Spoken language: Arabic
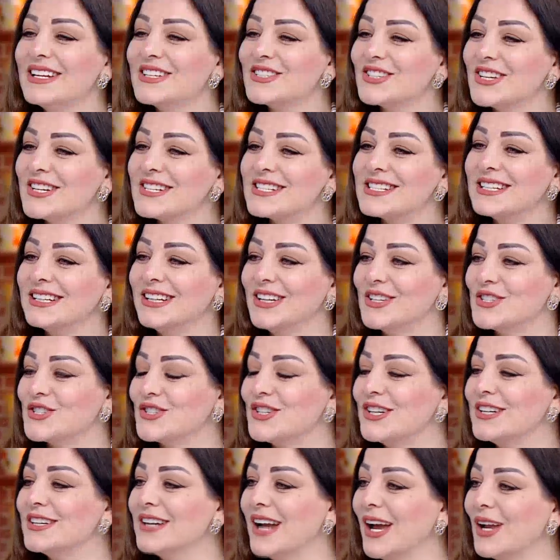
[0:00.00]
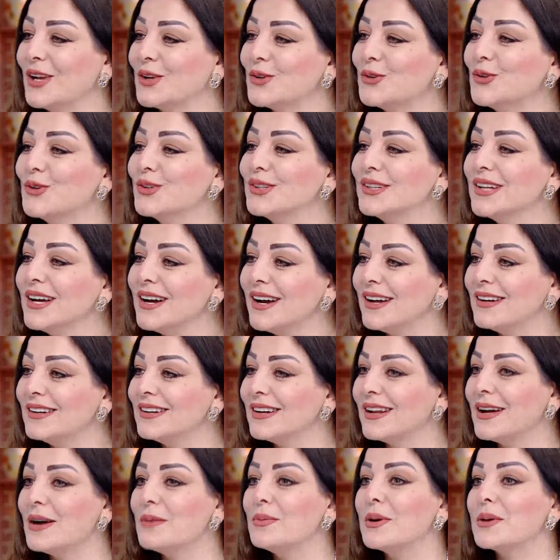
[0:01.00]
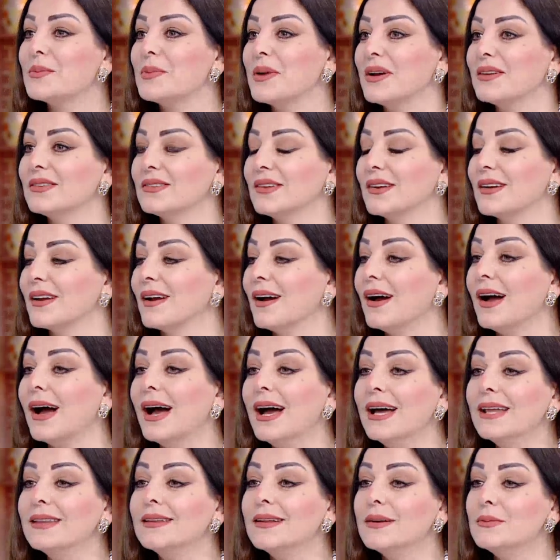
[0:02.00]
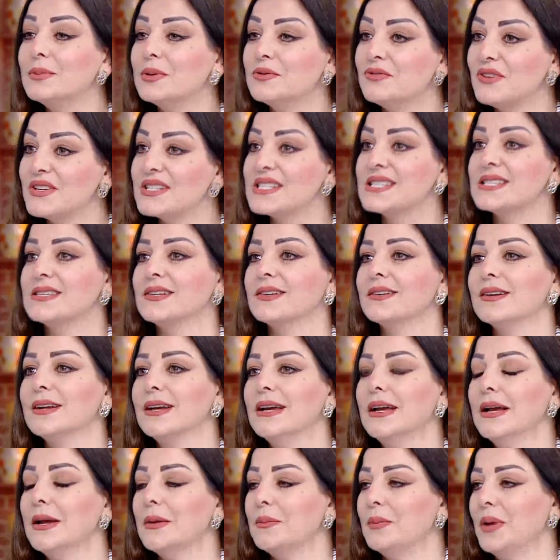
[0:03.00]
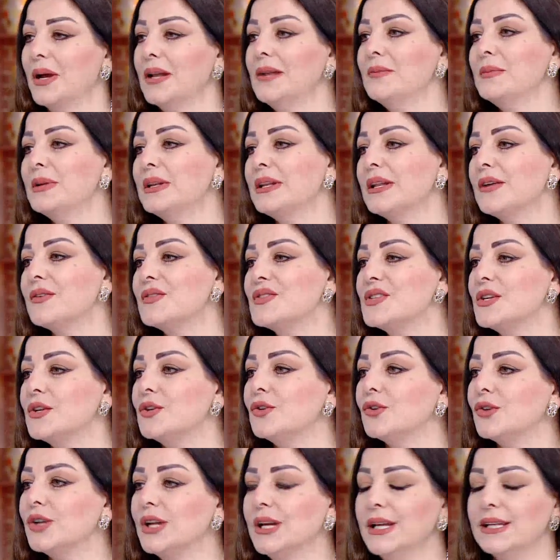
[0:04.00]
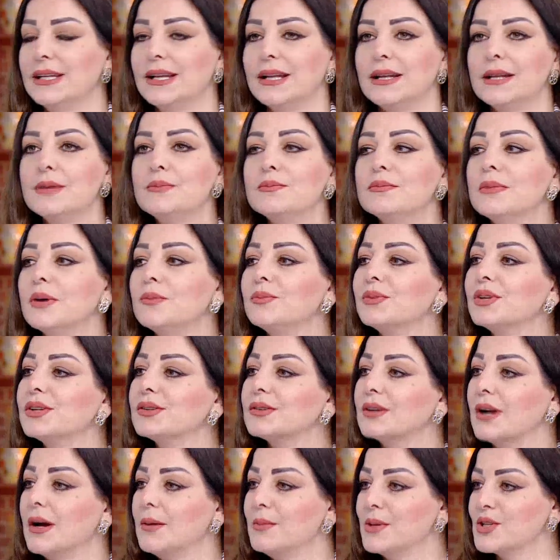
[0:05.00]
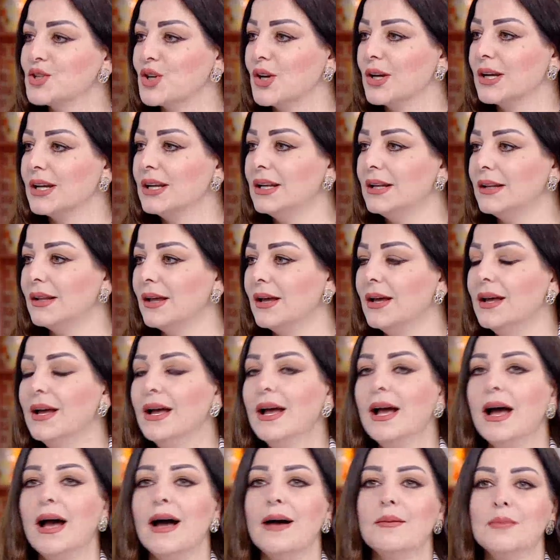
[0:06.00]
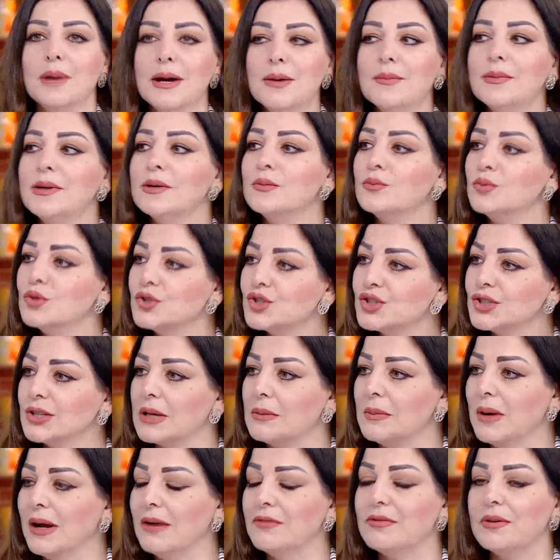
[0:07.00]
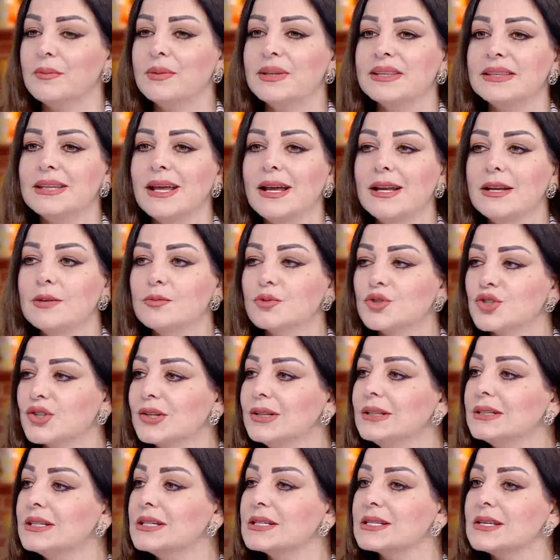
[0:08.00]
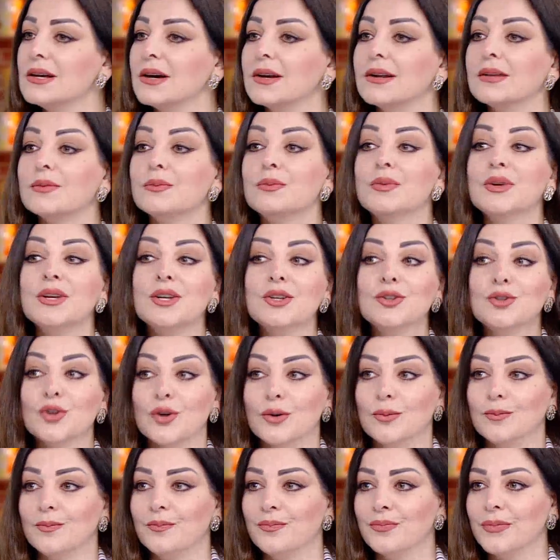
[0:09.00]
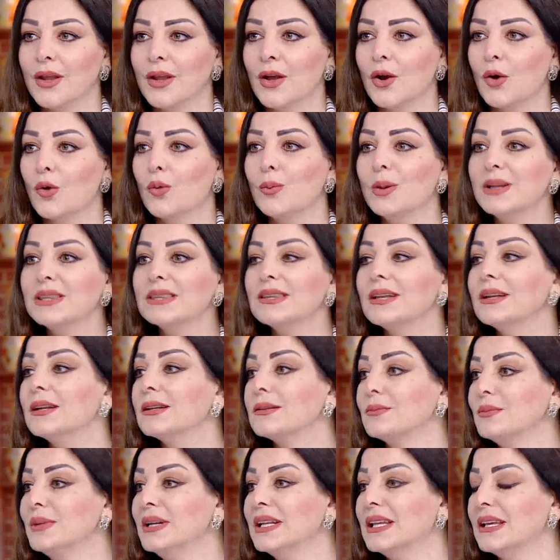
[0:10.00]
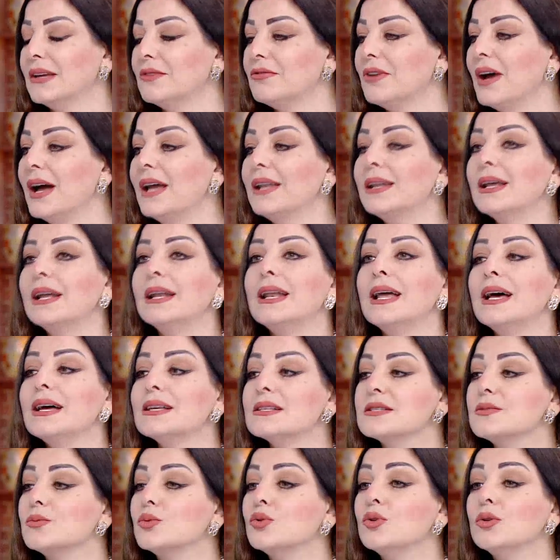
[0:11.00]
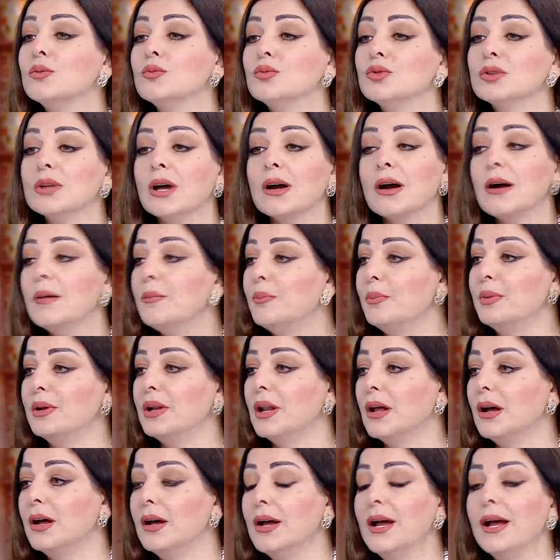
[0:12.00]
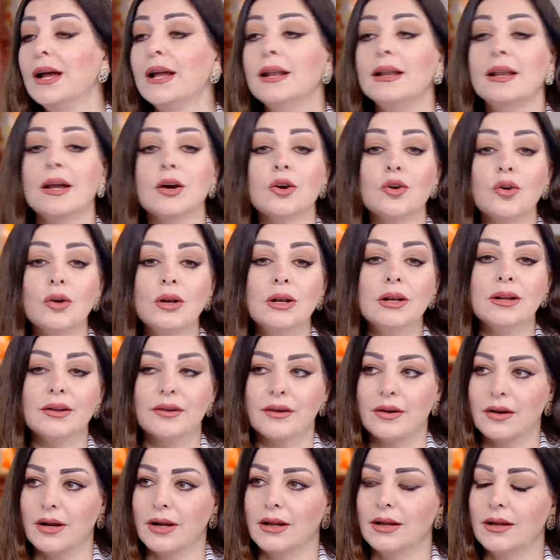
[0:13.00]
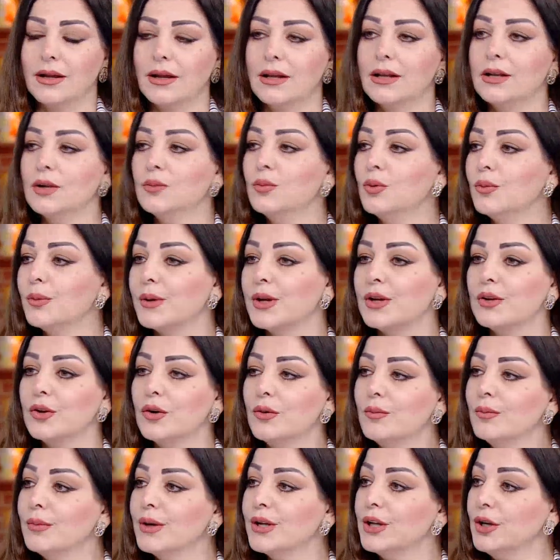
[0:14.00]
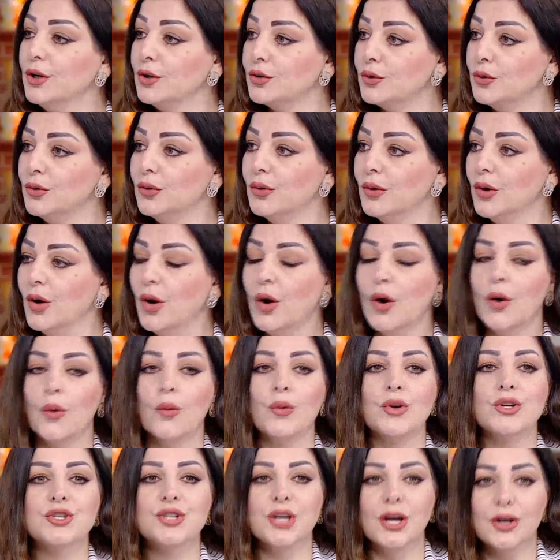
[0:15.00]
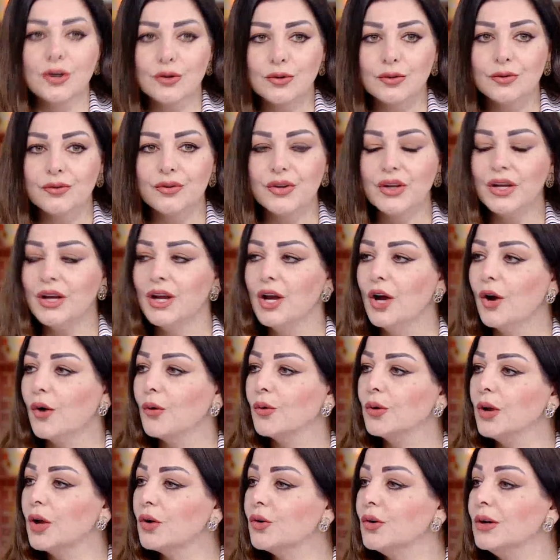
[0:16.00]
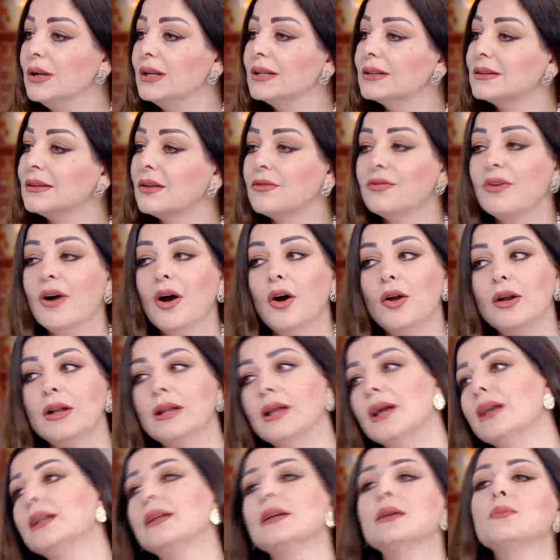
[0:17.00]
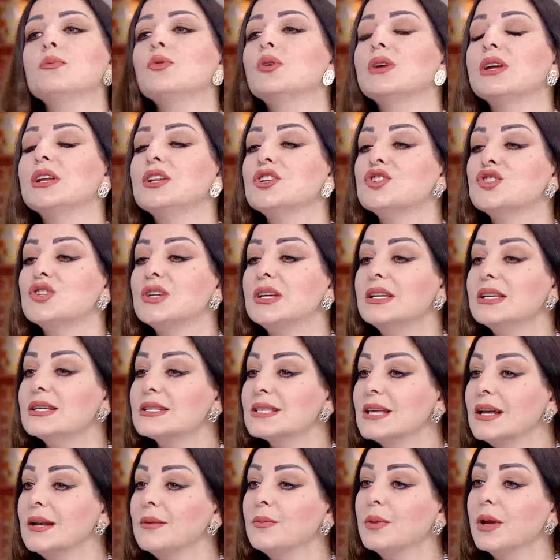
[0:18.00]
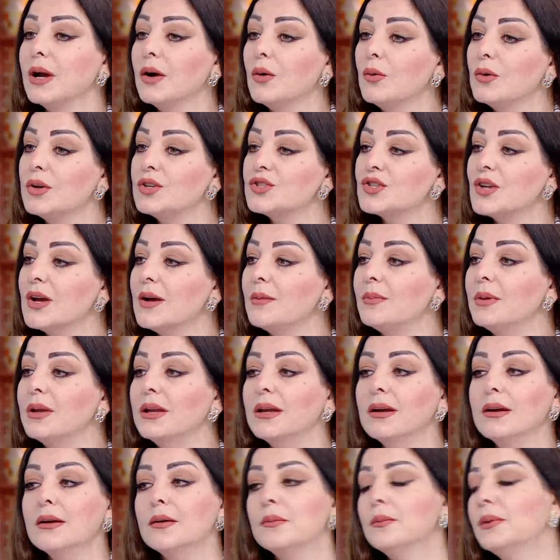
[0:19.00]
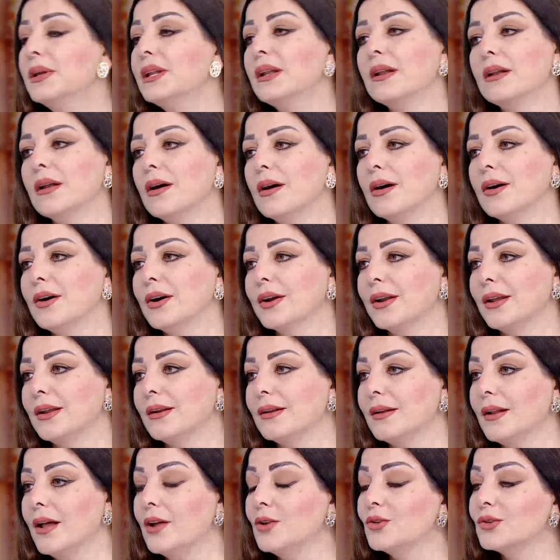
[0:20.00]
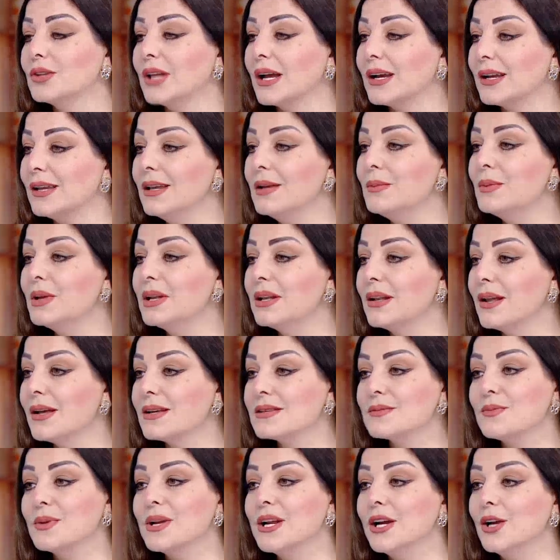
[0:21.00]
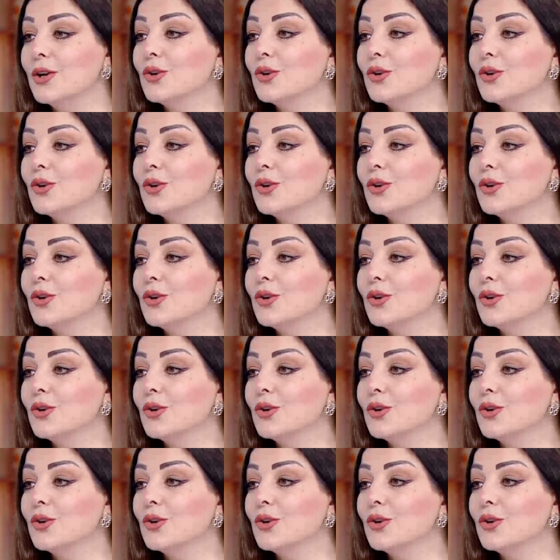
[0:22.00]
شخص ال20 رح يكون نقل الخبر بهالطريقه هذا بفسر بعلم النفس انه نحن لما بنطرح مشاكلنا امام المجتمع فبالتالي مشكلتي صارت بايدهم وبطلت ملكي فأنا لازم أكون متقبلة لكل الرأي اللي ممكن هم يحكوا ويشاركوا فيه ولكل التفاعل اللي أنا ممكن يجيني سلبي أو إيجابي نعم. من الآخرين لأنه م. تقييم الناس ما راح